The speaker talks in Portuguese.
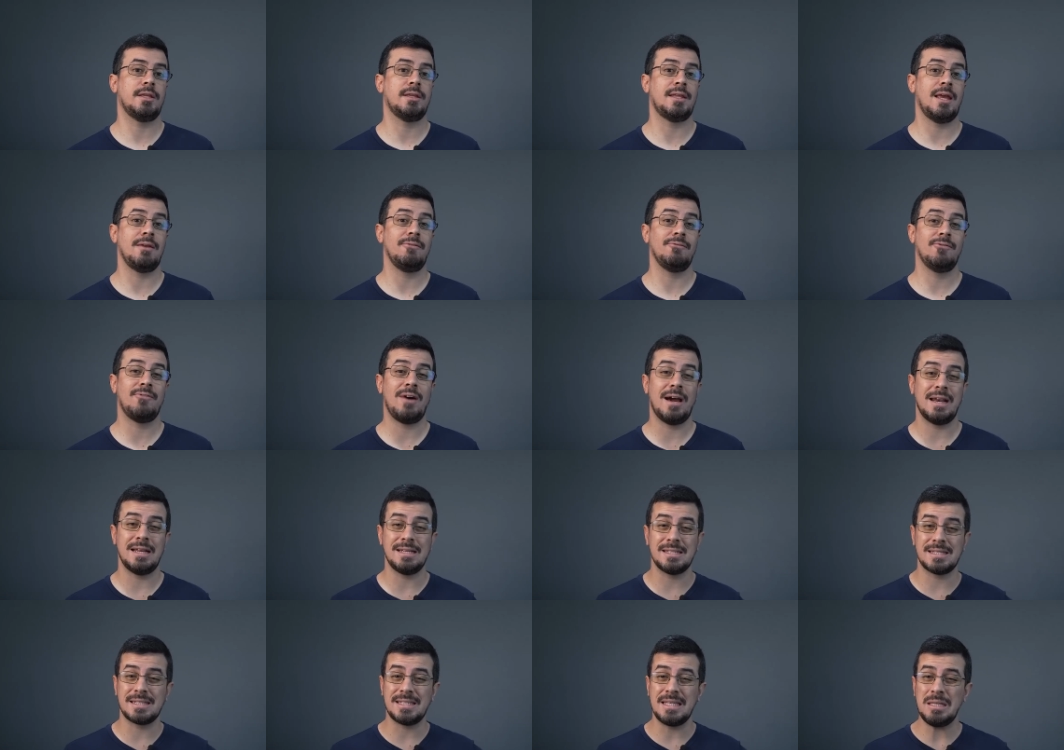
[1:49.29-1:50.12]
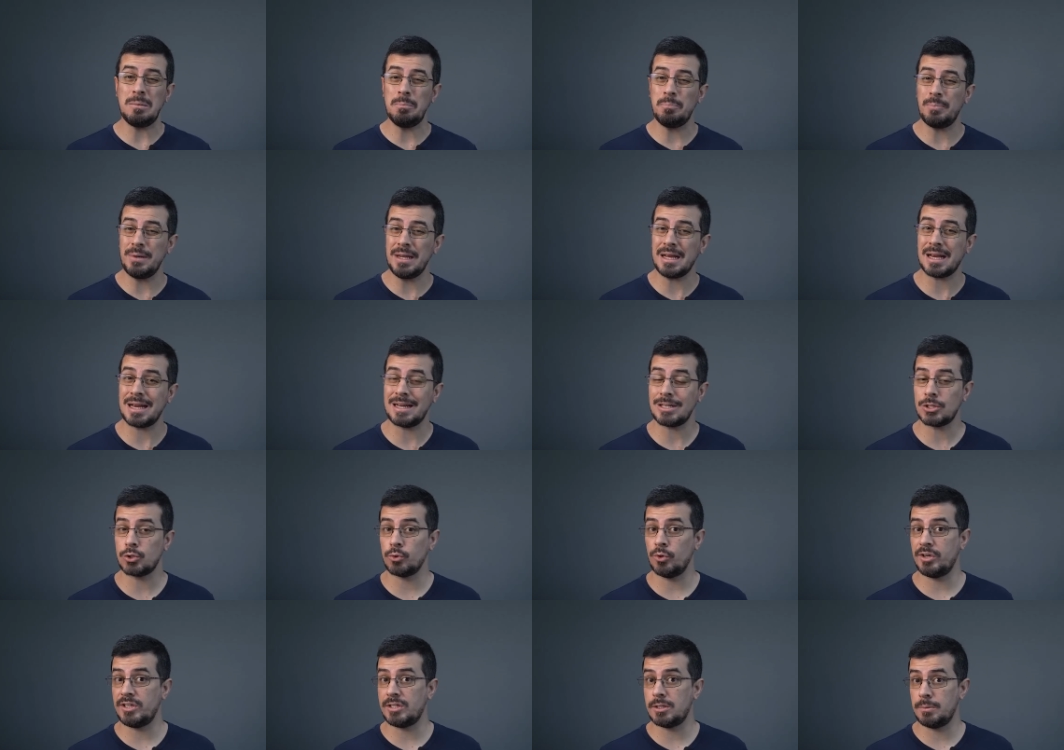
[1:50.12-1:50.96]
têm várias
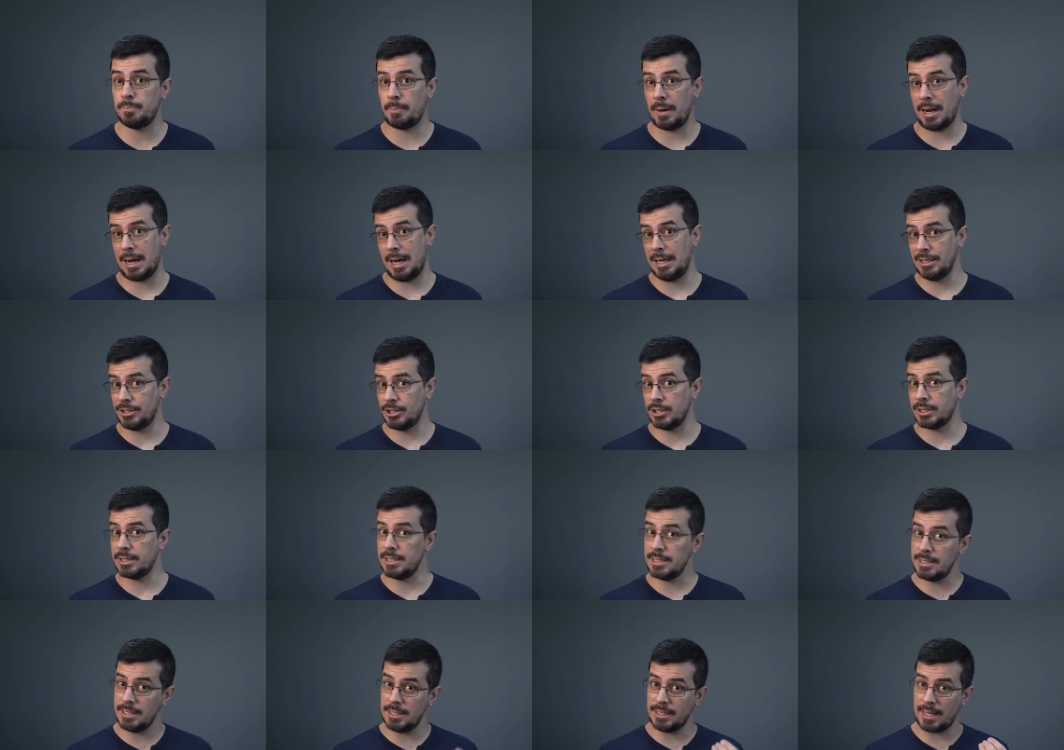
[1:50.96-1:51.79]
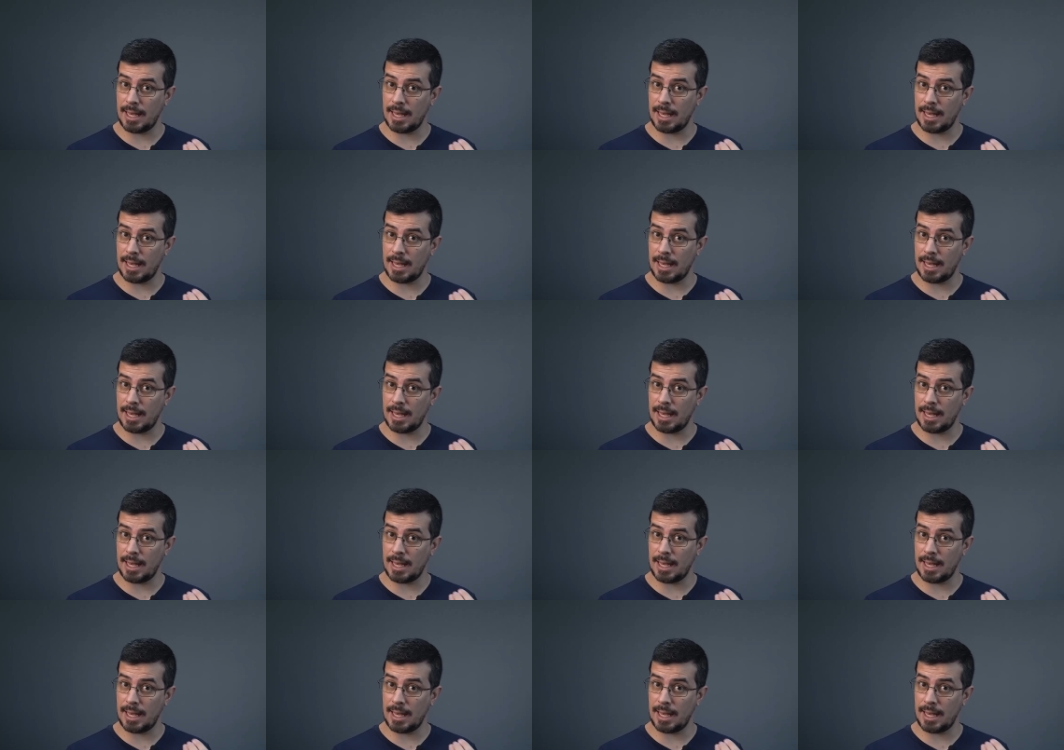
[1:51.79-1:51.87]
implicações práticas e